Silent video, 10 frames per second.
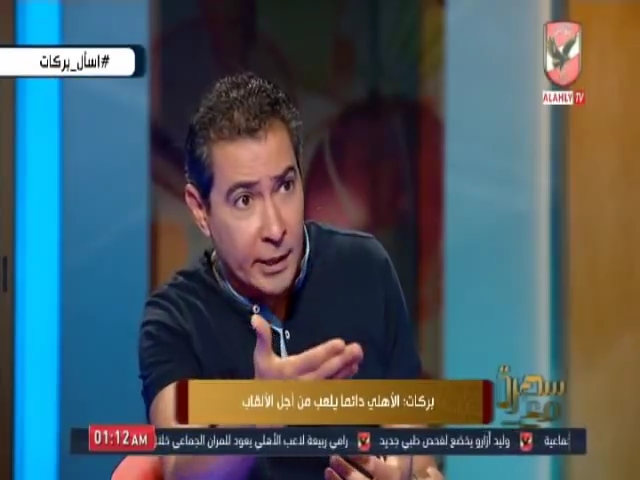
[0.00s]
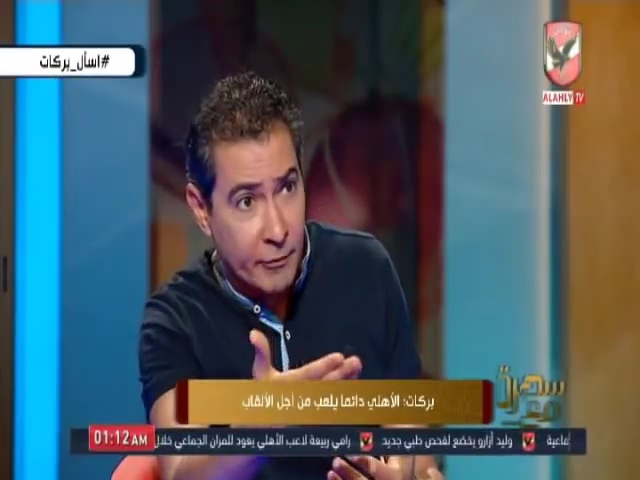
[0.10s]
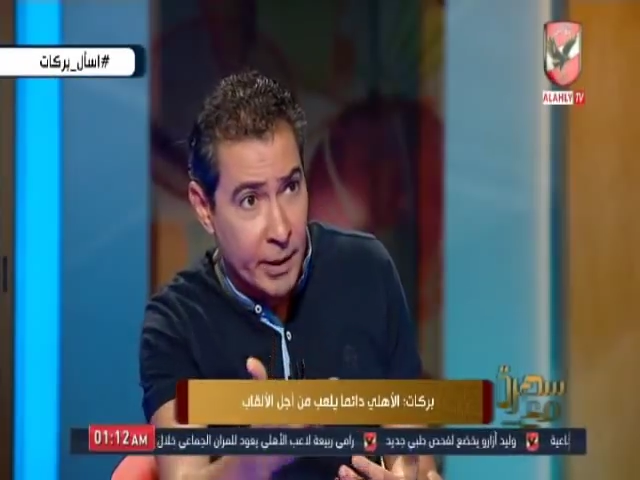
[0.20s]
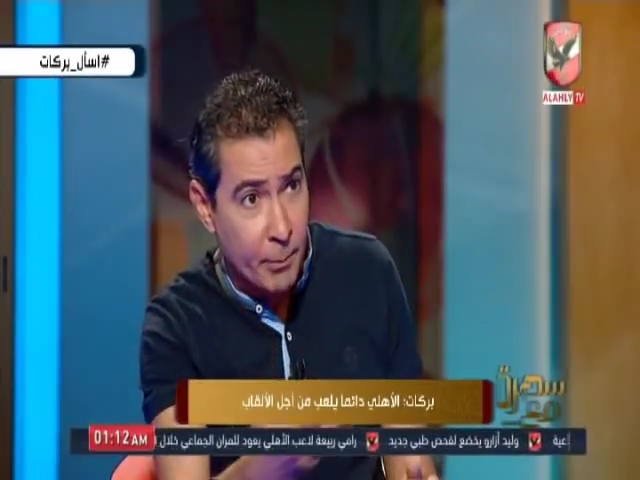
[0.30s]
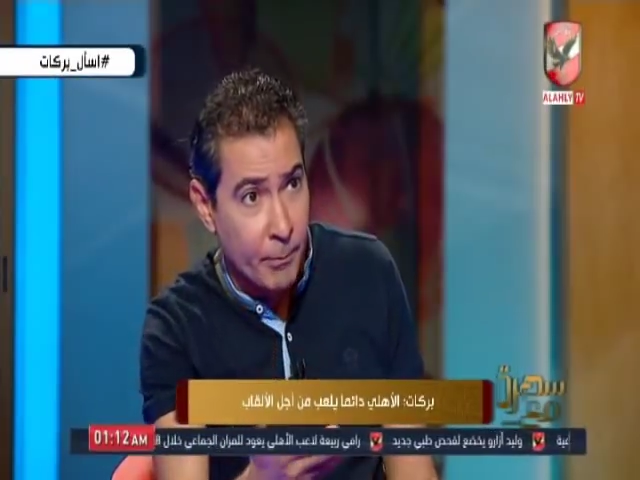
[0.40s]

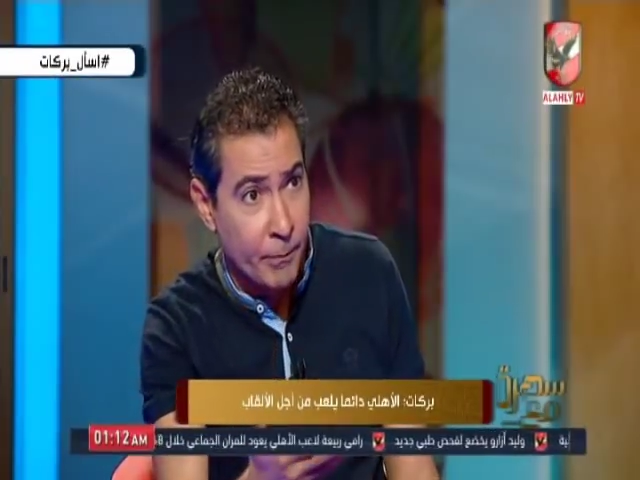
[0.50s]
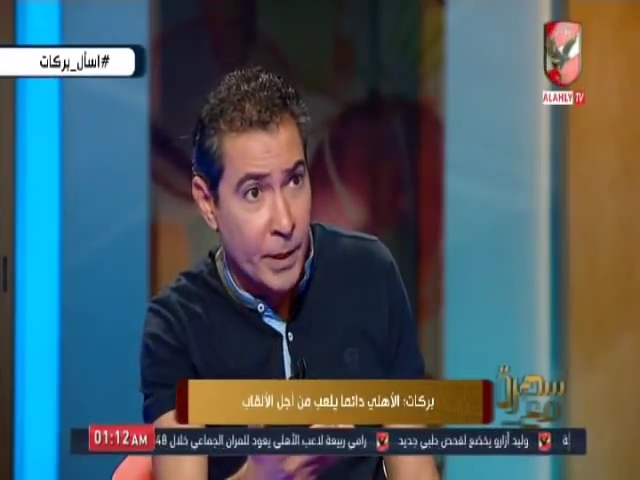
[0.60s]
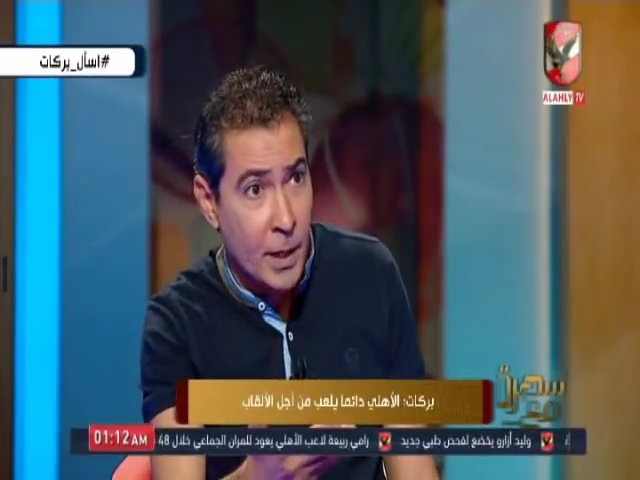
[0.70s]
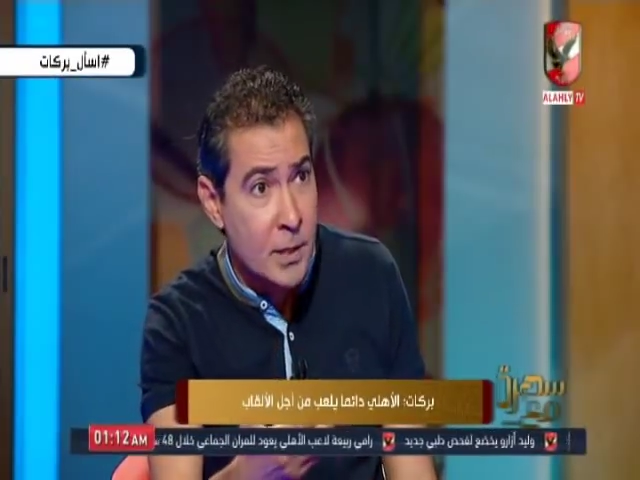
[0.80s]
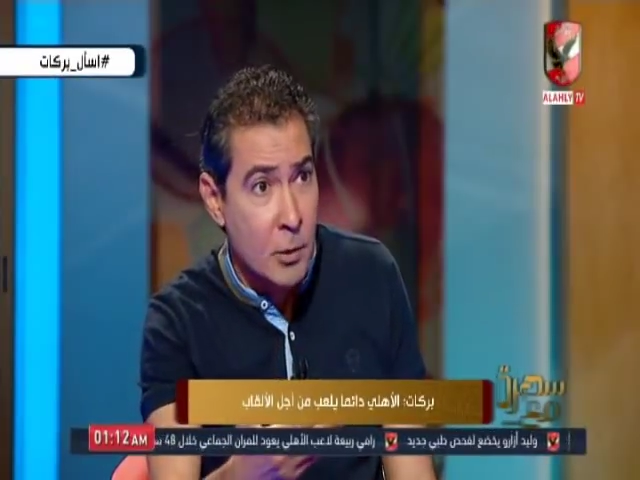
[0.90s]
يعني فاهم
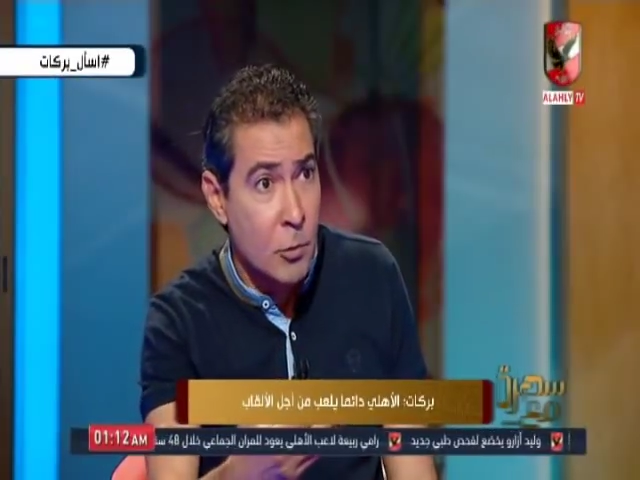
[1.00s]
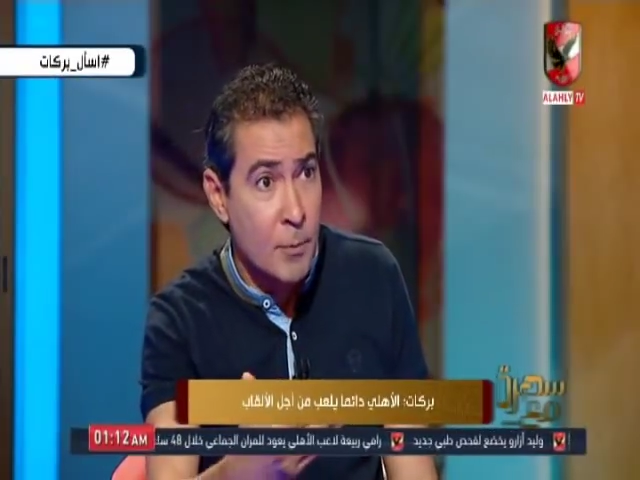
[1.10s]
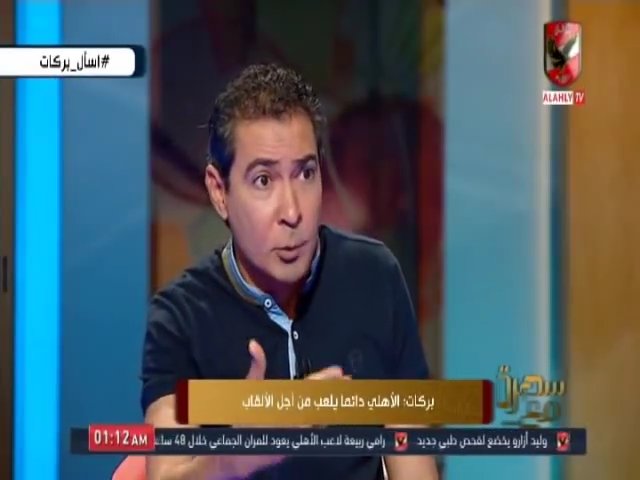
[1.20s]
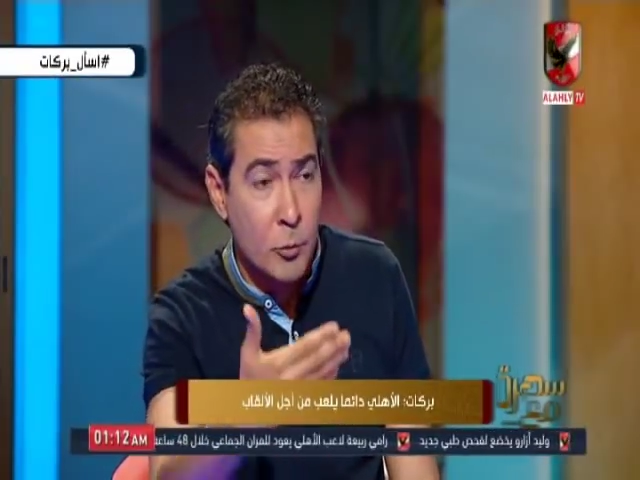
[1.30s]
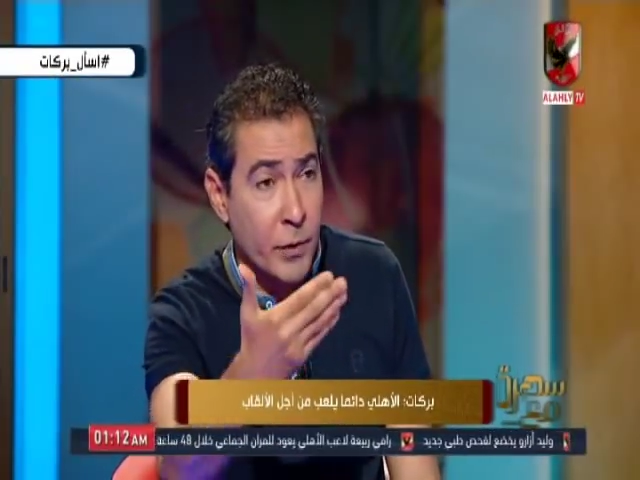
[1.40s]
انا عايز اقول
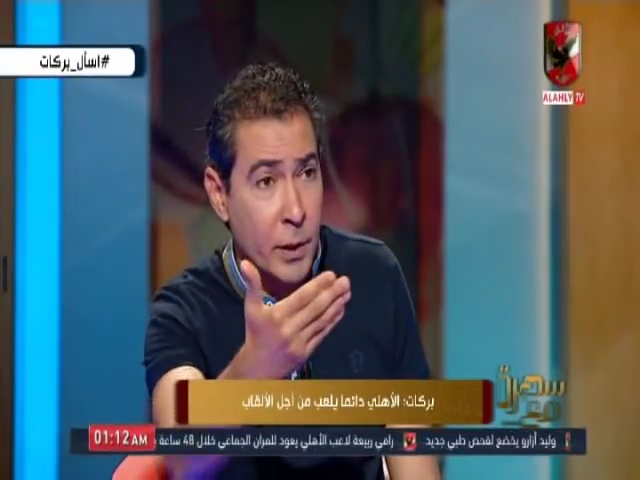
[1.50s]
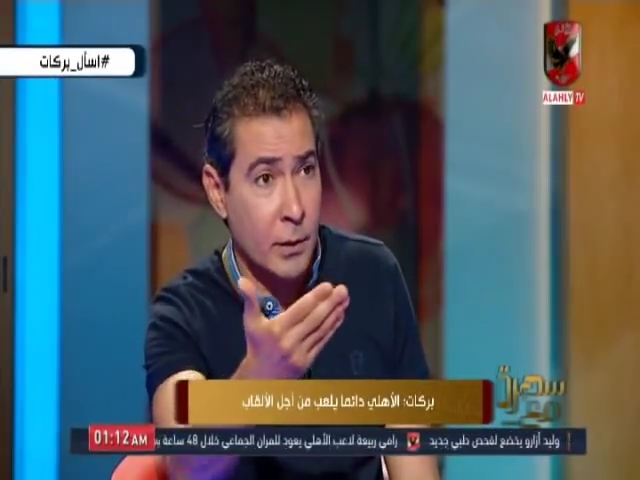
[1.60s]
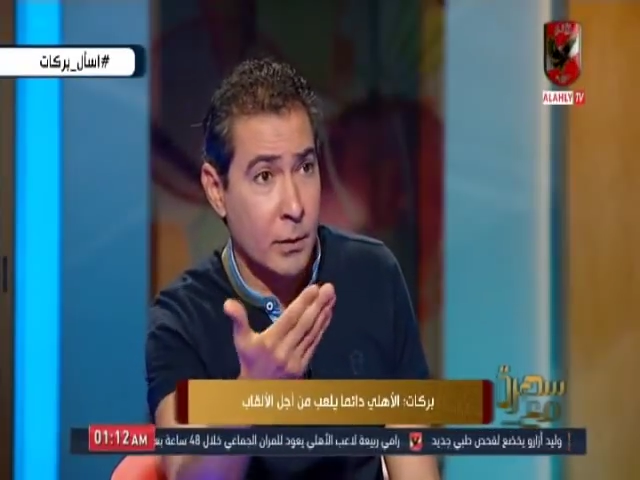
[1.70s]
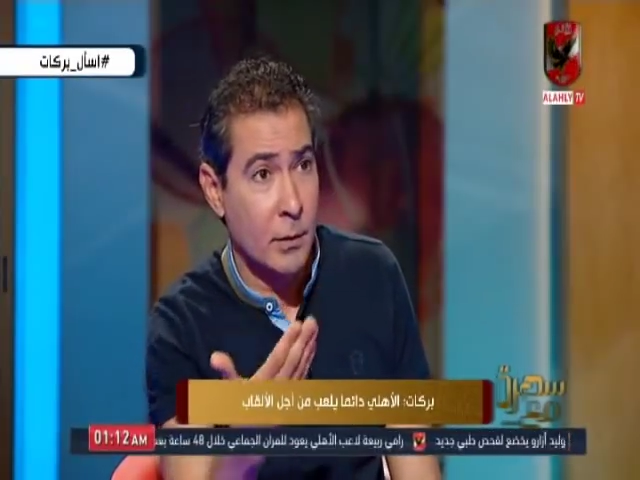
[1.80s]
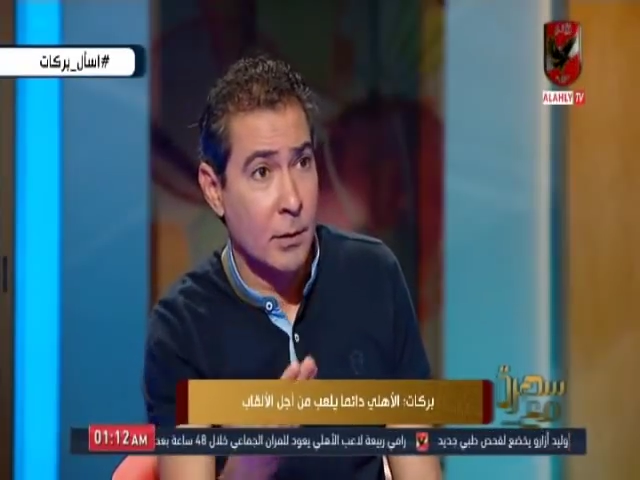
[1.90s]
لهم انتوا فين